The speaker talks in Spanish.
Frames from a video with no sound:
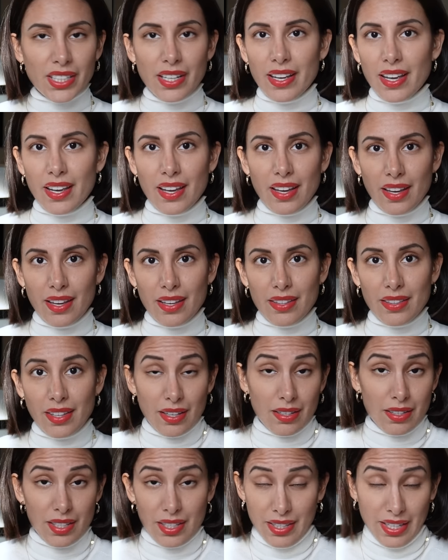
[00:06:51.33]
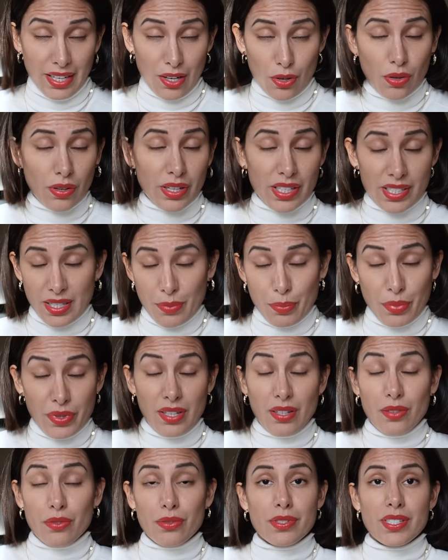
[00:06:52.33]
eh, de, de, que se puede
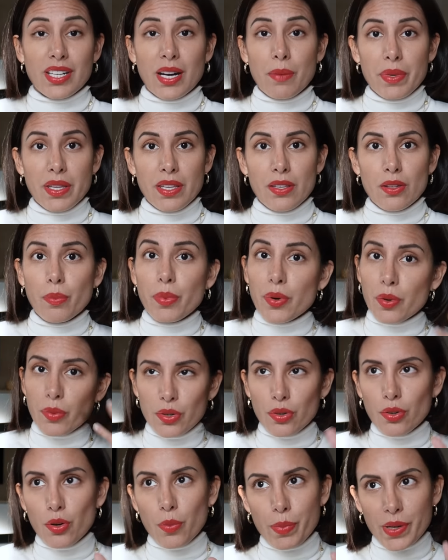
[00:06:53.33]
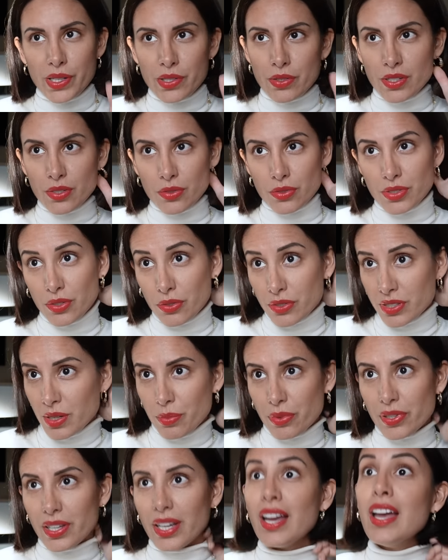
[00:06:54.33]
incluso hacer a pedido, pero bueno, los precios eso sí no sé
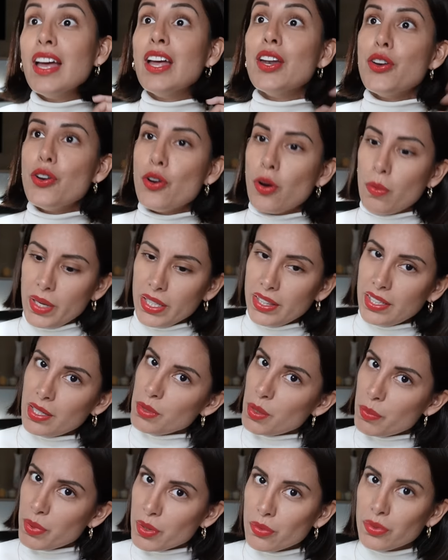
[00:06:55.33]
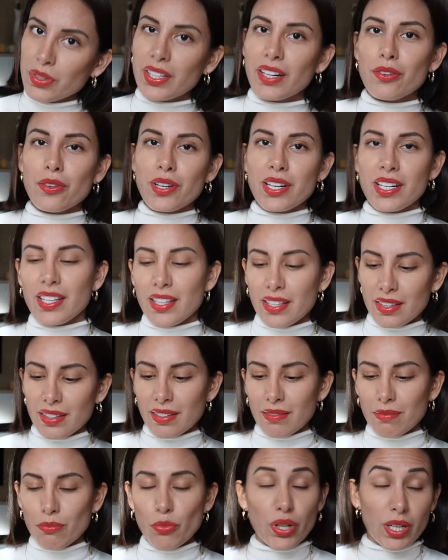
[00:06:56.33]
porque no me atreví a preguntar, no quería
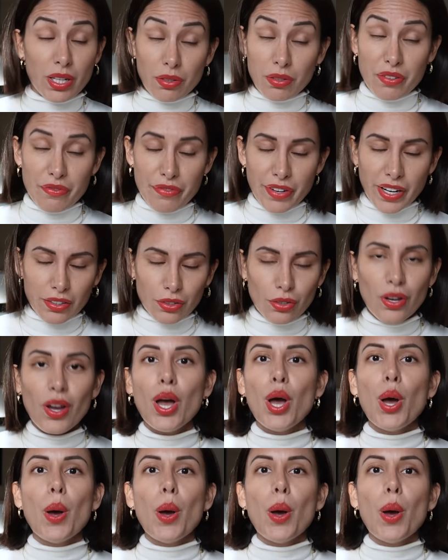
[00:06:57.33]
morir de un infarto,